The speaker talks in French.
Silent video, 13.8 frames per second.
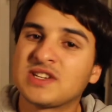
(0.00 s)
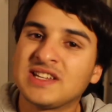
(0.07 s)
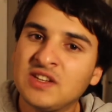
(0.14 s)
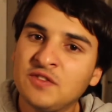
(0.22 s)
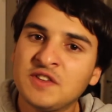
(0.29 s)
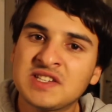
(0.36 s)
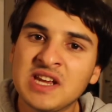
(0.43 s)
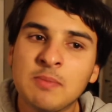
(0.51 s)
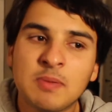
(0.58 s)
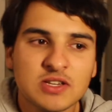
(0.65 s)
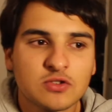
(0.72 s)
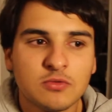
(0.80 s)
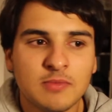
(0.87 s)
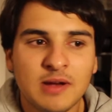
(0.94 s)
qui est difficile,
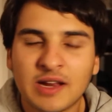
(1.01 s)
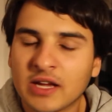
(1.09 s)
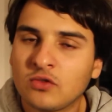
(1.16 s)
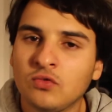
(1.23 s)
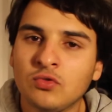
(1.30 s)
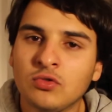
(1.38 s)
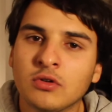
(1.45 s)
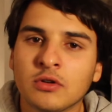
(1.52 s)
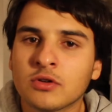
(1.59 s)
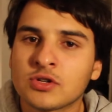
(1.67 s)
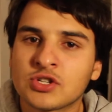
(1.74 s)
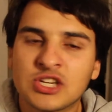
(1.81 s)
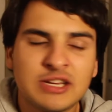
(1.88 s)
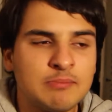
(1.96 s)
parce que malgré tout,
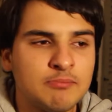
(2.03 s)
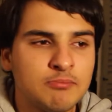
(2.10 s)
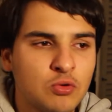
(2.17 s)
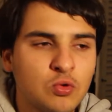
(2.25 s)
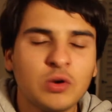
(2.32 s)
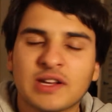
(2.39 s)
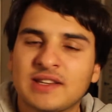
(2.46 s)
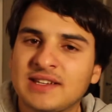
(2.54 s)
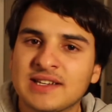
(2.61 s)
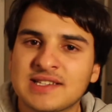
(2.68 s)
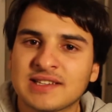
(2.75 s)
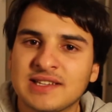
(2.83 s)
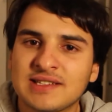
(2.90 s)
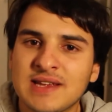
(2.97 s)
euh, j'ai beaucoup critiqué
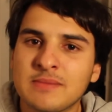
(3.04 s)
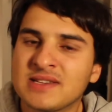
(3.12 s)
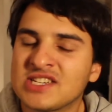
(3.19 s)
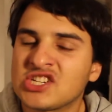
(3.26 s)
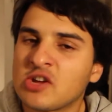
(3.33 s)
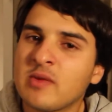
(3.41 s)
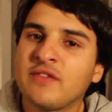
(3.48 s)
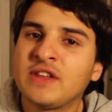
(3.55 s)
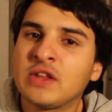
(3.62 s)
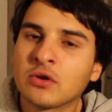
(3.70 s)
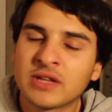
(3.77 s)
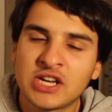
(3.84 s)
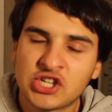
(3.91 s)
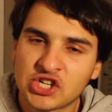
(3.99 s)
Saint-Etienne, mais c'est jamais
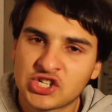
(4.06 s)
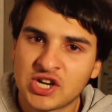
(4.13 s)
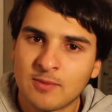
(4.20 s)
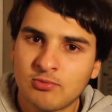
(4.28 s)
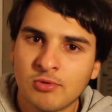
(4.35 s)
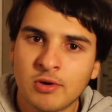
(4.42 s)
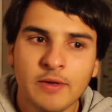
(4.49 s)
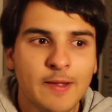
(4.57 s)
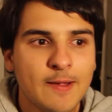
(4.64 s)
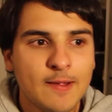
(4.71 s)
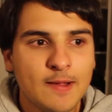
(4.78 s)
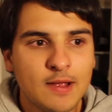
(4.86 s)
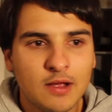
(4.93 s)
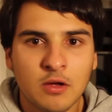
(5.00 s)
évident d'aller chercher un point
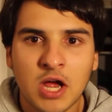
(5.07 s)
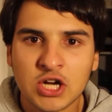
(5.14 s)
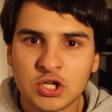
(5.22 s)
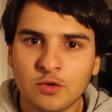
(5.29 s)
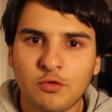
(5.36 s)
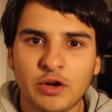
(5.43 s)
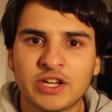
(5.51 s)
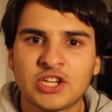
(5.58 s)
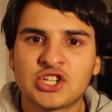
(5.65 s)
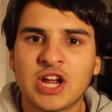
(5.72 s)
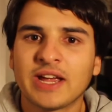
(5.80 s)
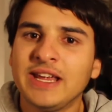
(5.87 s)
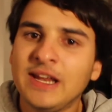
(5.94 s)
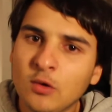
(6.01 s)
à Geoffroy
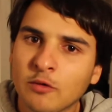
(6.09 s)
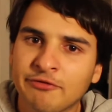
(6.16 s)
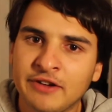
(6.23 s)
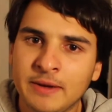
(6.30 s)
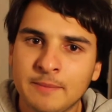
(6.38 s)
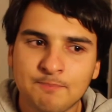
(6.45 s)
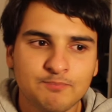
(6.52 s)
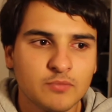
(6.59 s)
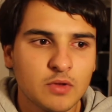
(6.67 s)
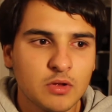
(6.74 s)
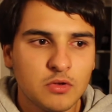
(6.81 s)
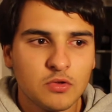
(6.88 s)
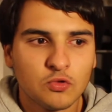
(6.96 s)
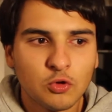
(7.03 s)
Guichard, ils l'ont fait.
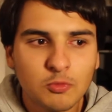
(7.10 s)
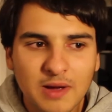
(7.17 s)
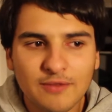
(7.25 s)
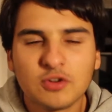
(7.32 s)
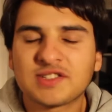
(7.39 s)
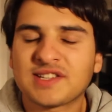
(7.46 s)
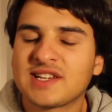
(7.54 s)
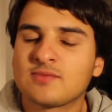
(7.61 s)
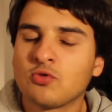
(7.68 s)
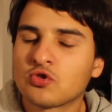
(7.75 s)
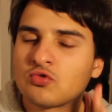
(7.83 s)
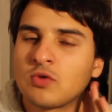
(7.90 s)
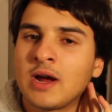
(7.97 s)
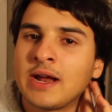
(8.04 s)
Donc bravo
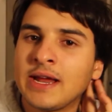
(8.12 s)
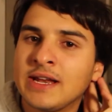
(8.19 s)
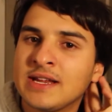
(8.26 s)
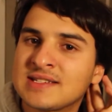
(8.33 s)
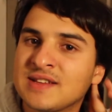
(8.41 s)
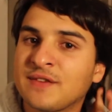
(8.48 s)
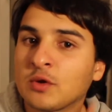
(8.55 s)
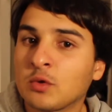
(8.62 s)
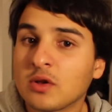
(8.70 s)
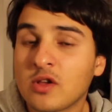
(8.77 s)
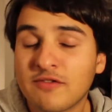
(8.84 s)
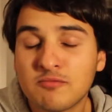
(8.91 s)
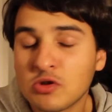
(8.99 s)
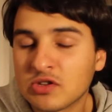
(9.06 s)
Strasbourgeois, et les Stéphanois
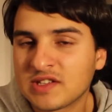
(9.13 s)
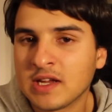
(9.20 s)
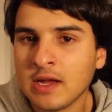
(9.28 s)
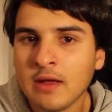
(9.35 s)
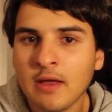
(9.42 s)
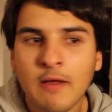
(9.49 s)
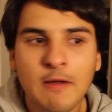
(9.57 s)
doivent bosser.